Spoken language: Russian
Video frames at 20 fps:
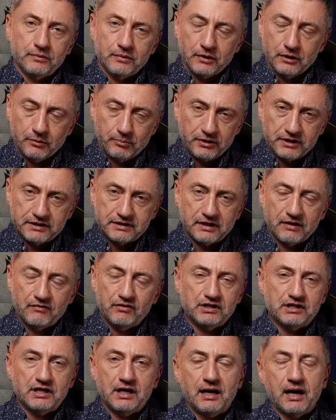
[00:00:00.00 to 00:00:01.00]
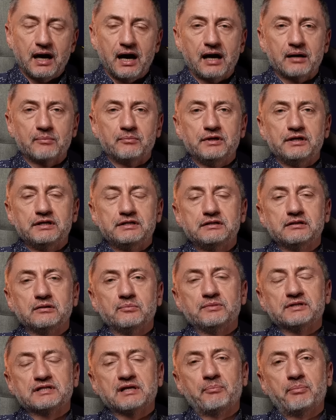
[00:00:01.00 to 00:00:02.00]
Э, представители армии и сил
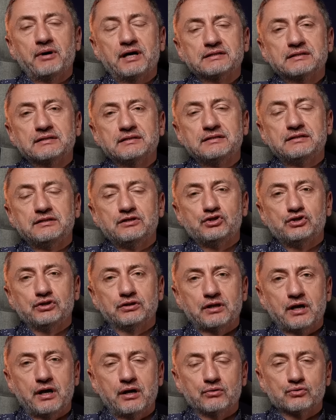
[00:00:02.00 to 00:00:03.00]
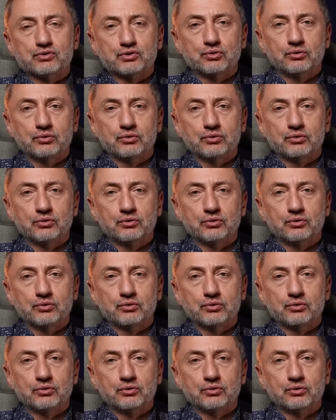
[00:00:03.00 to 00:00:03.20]
безопасности считают,